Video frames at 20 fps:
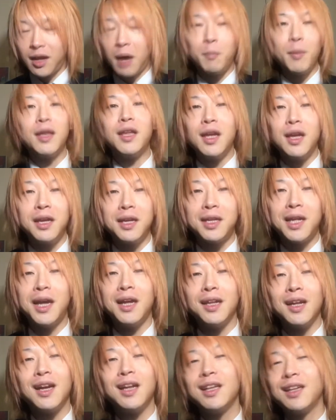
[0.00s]
めていきたい
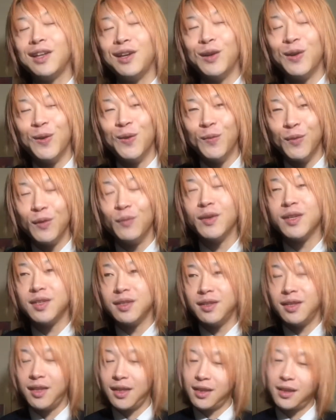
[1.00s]
なって思います
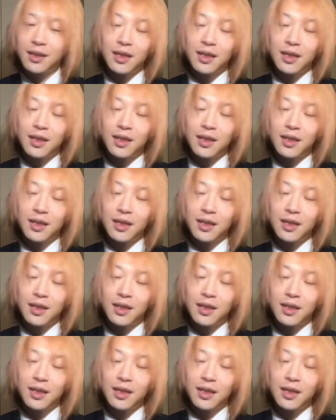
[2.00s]
ね。